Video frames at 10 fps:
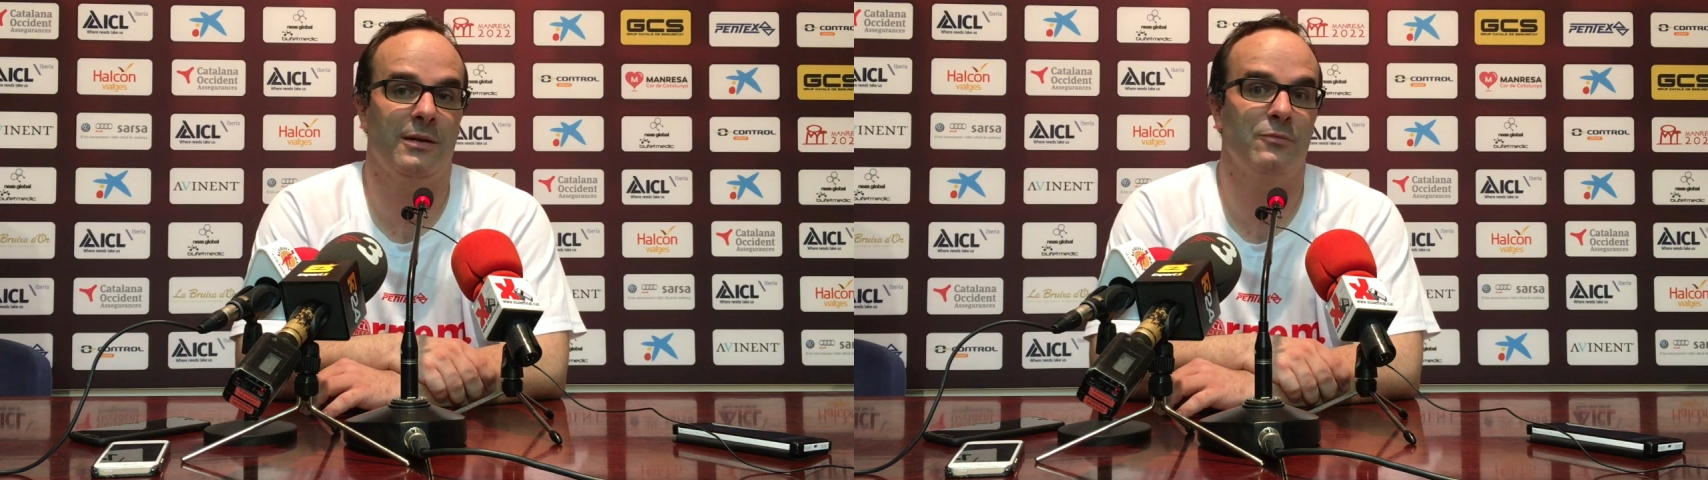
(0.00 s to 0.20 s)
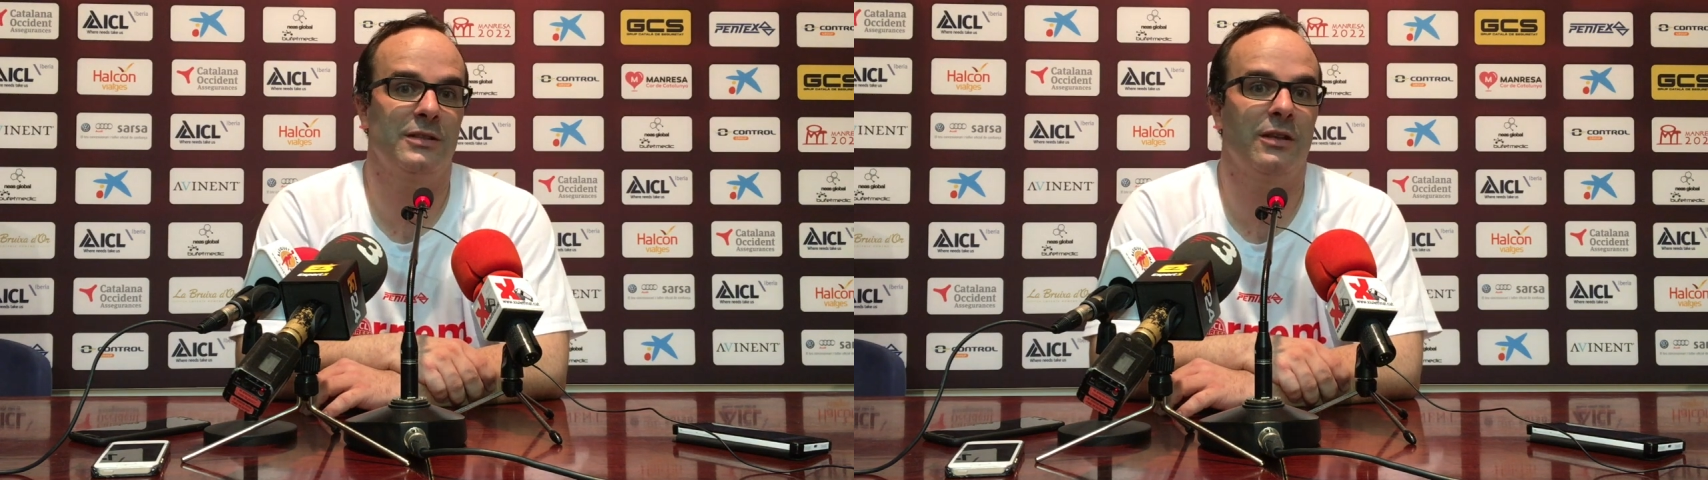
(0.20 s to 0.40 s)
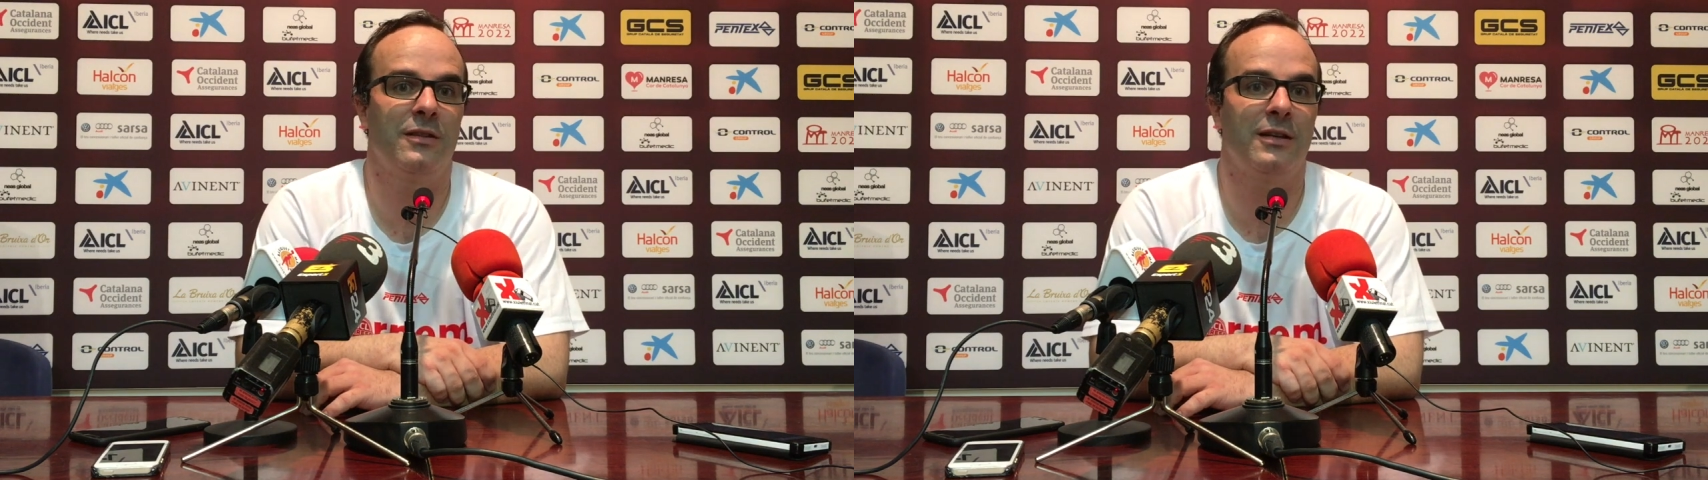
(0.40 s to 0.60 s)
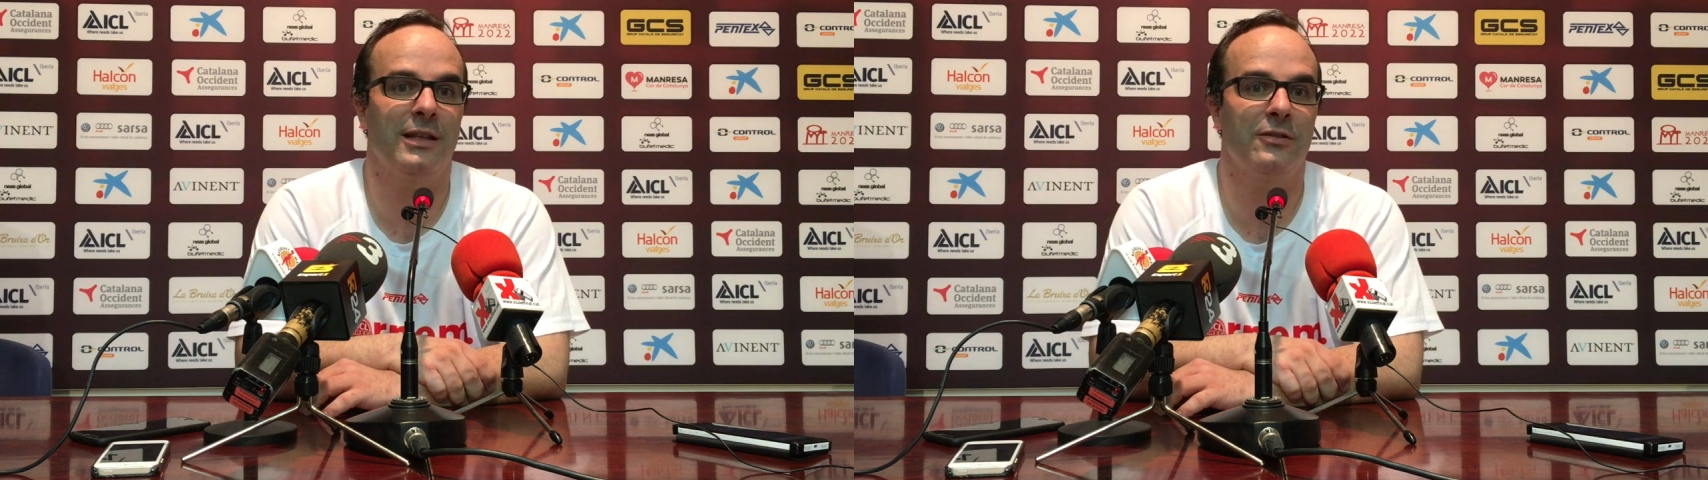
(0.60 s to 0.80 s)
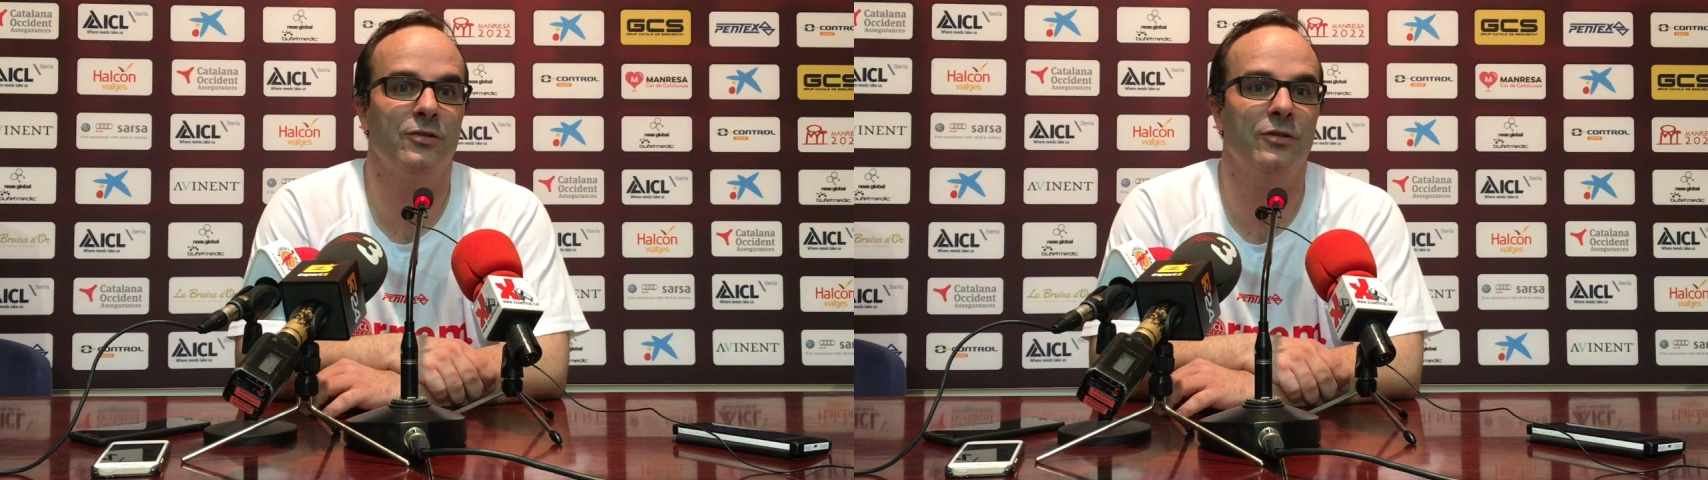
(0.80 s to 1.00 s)
hemos estado
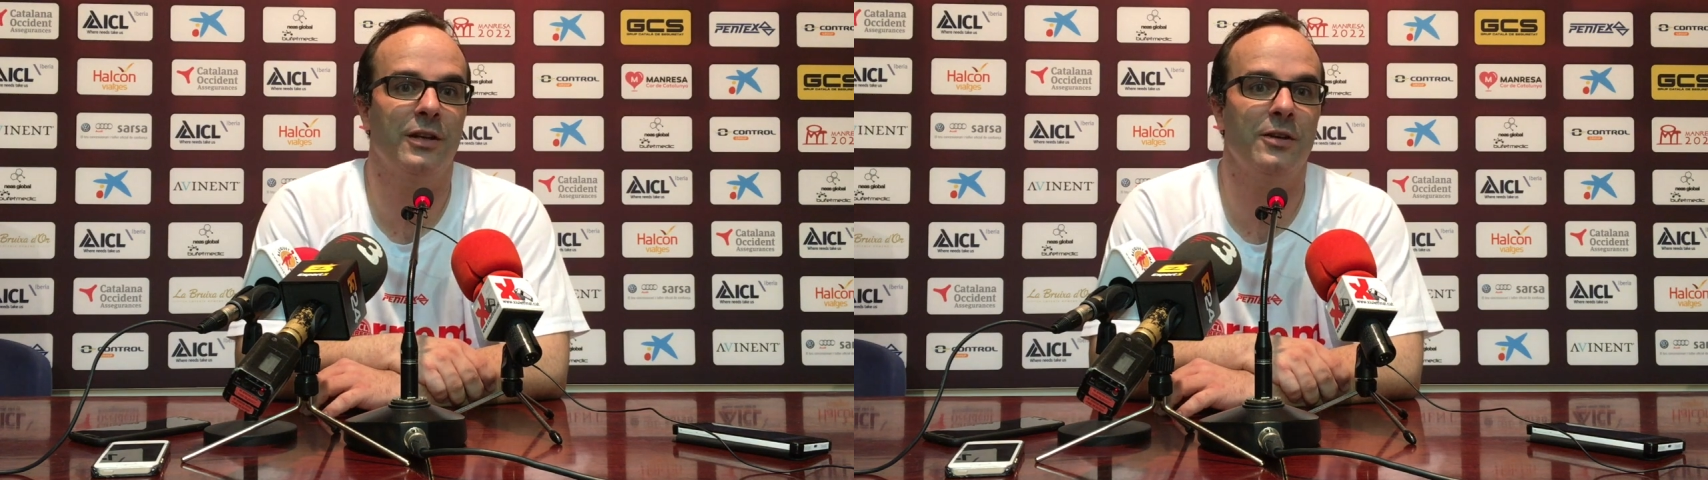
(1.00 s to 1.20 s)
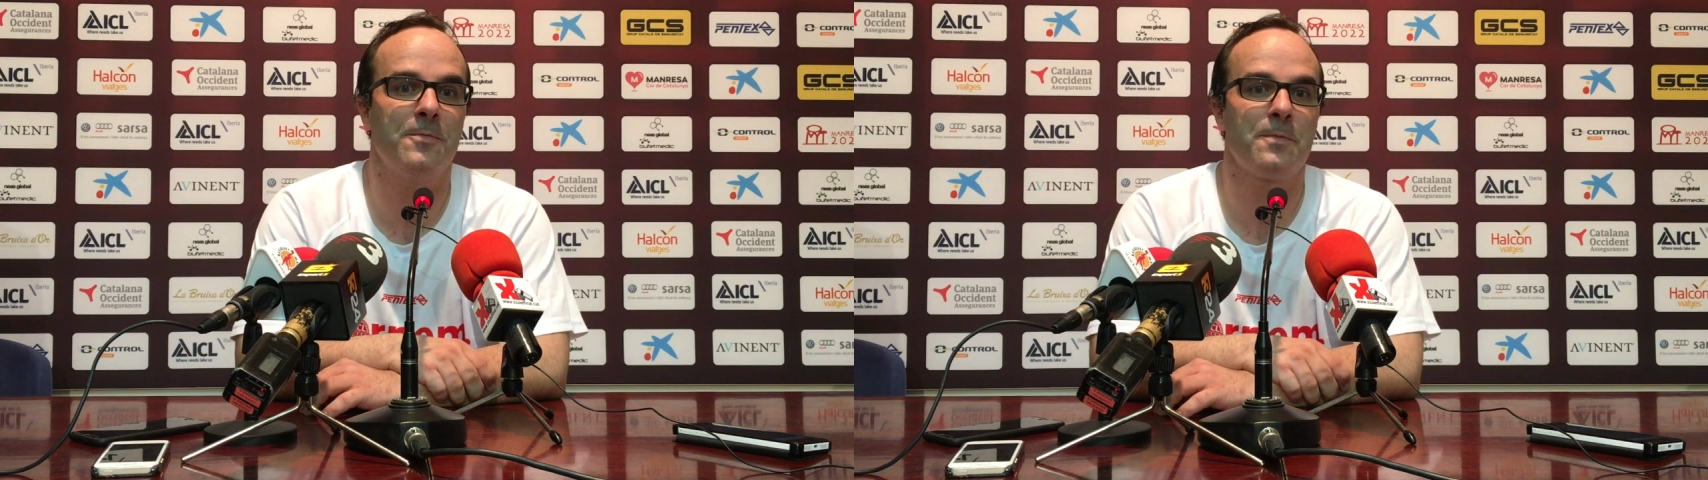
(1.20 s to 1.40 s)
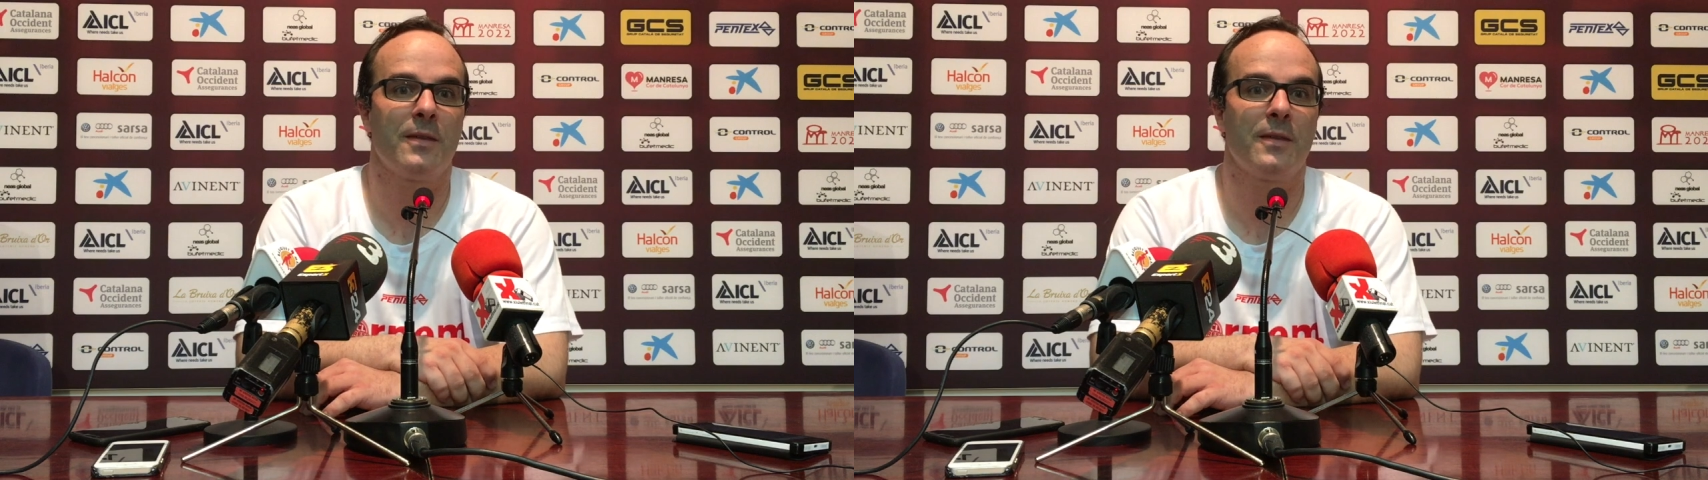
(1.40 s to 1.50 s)
acertados, yo creo,